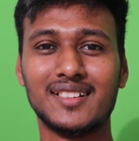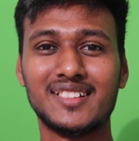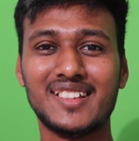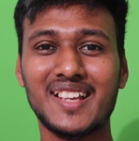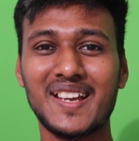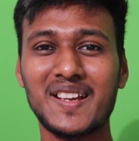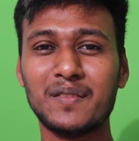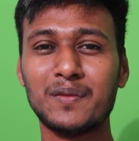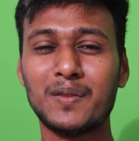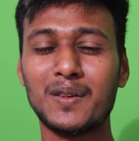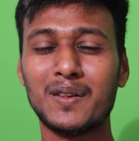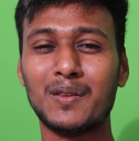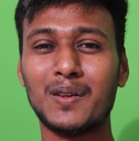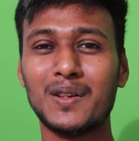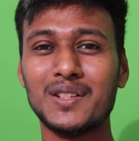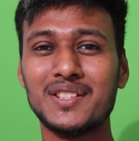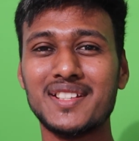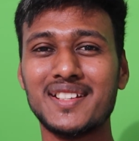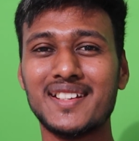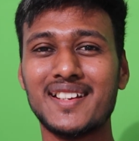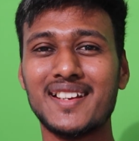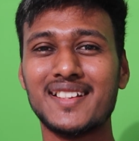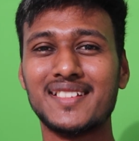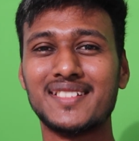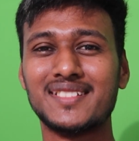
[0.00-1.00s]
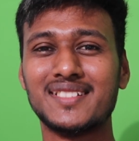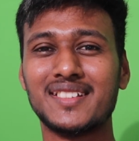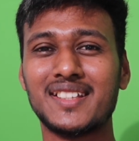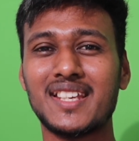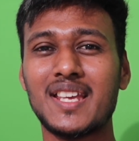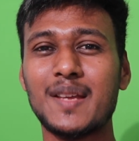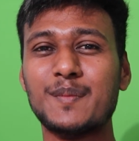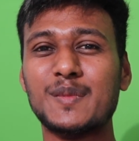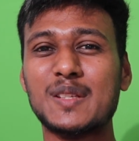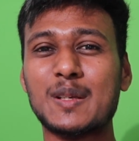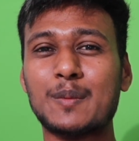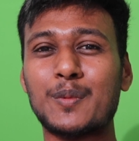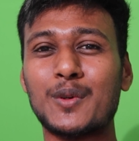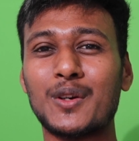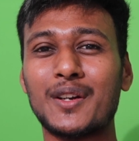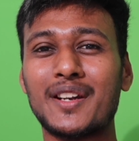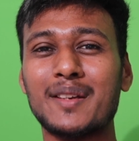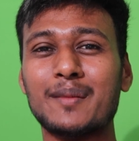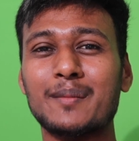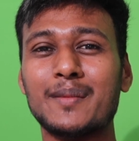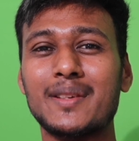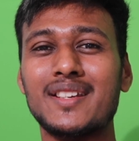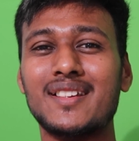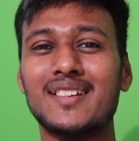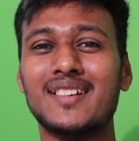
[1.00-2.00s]
தேங்க்ஸ் ஃபார் வாட்சிங் கைஸ் கீப்
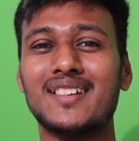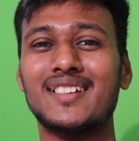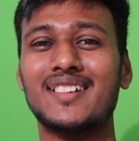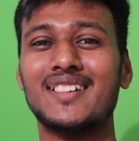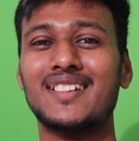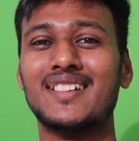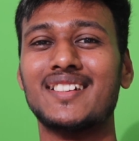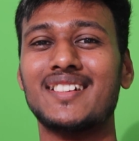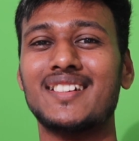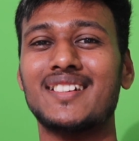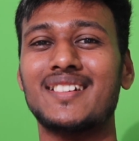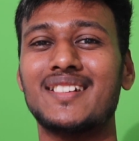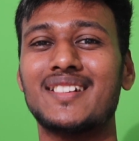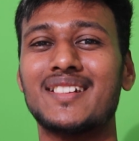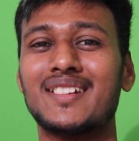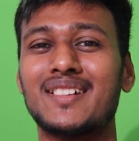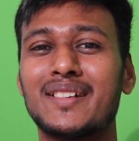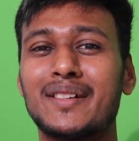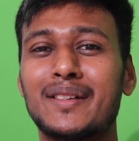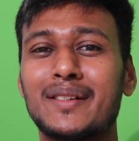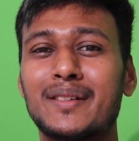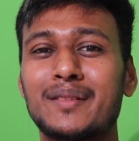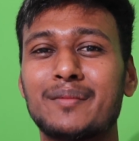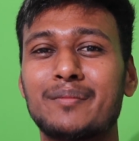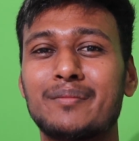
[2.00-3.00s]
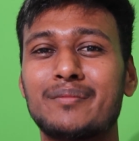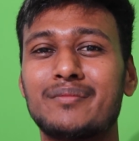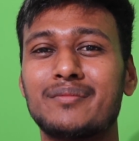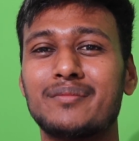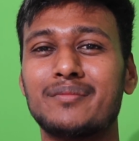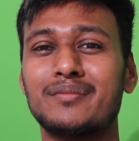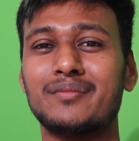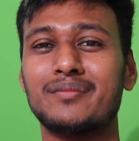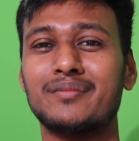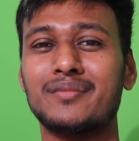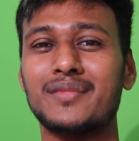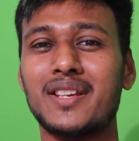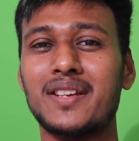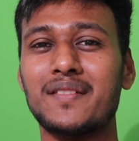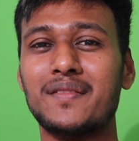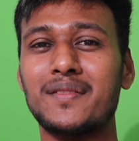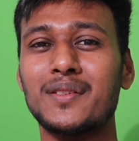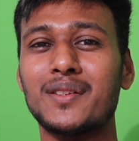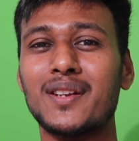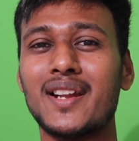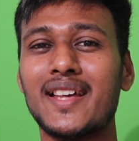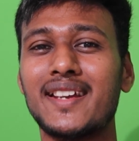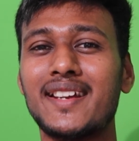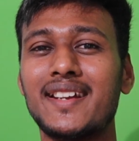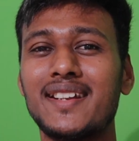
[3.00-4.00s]
சப்போர்ட்டிங் மீ அண்ட் இஃப்
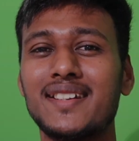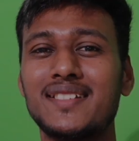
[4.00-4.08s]
யூ லைக்